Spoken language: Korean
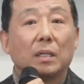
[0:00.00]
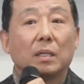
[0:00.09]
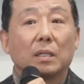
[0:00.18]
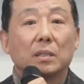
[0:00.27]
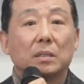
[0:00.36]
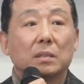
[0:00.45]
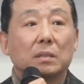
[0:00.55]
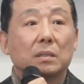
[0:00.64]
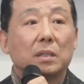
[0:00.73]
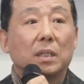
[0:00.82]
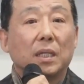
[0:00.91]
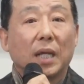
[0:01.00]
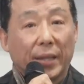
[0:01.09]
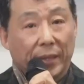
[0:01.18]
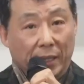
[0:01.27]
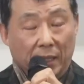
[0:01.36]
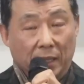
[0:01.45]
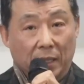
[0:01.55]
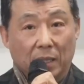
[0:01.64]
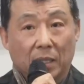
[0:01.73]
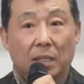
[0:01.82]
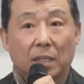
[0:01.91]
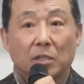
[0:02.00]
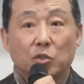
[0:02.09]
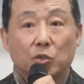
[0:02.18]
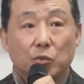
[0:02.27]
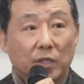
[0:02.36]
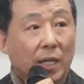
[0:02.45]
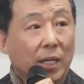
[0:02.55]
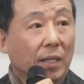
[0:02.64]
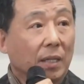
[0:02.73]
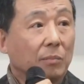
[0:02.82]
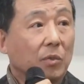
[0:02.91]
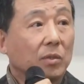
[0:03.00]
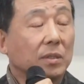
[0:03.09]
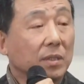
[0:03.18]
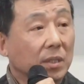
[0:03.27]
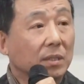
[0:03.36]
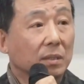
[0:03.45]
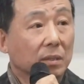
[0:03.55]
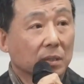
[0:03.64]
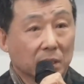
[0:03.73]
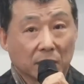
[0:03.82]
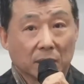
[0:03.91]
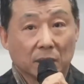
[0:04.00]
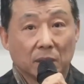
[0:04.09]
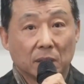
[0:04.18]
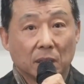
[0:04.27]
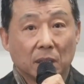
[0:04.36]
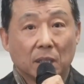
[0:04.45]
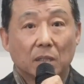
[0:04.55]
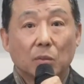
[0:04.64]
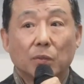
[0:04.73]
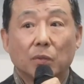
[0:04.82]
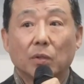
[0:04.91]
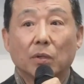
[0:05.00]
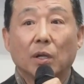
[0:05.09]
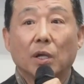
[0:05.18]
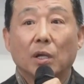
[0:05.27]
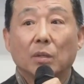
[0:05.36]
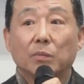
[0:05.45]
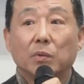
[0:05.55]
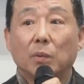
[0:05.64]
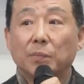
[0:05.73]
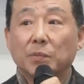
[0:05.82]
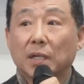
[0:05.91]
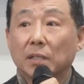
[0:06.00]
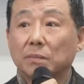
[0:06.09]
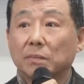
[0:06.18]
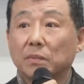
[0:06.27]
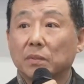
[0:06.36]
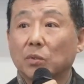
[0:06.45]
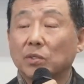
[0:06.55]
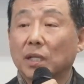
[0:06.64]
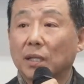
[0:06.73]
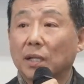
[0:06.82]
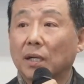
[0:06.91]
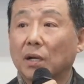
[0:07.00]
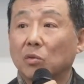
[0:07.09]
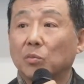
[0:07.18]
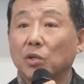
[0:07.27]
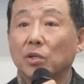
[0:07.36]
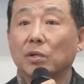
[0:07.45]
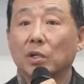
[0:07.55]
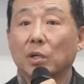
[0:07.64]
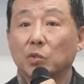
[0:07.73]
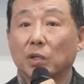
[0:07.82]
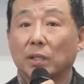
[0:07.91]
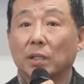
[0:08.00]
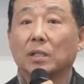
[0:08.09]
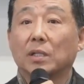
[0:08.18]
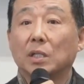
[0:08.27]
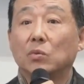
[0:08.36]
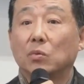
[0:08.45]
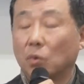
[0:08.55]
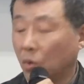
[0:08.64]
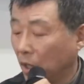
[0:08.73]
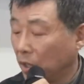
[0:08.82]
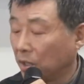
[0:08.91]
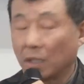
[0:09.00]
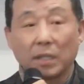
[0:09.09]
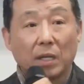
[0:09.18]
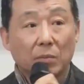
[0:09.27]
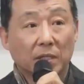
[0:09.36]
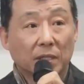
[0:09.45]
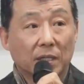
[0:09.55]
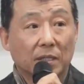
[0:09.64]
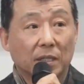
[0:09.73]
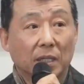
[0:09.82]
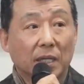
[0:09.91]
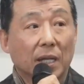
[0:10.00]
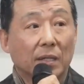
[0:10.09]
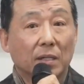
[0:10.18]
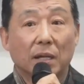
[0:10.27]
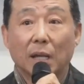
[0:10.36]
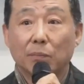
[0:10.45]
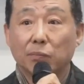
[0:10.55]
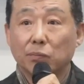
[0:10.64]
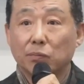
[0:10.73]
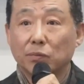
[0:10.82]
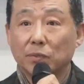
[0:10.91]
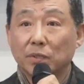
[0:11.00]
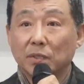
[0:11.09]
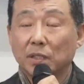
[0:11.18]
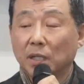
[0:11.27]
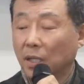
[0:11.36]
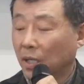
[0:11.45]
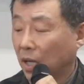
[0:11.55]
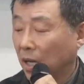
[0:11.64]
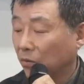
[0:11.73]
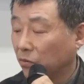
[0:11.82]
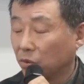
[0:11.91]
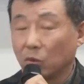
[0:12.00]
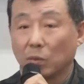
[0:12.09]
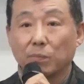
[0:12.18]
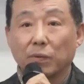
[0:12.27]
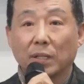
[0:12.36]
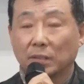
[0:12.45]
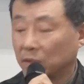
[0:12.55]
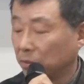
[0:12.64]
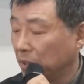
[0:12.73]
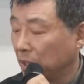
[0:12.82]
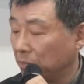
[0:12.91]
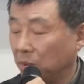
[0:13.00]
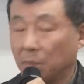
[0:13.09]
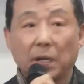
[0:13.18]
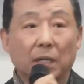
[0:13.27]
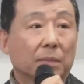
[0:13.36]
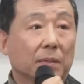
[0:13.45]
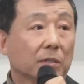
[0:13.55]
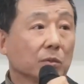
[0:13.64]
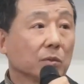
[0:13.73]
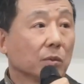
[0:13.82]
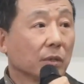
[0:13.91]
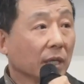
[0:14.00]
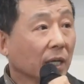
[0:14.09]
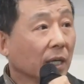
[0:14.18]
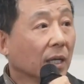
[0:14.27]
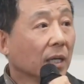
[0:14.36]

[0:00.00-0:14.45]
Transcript: 그 이란, 수단 뭐 등등등등으로부터 불법 자금을 돈 세탁하고 뭐 이런 거 협조했다는 이유로 이렇게 때려 맞았는데 얘네들 내부는 아 우리도 프랑스 BNP 파리바 정도의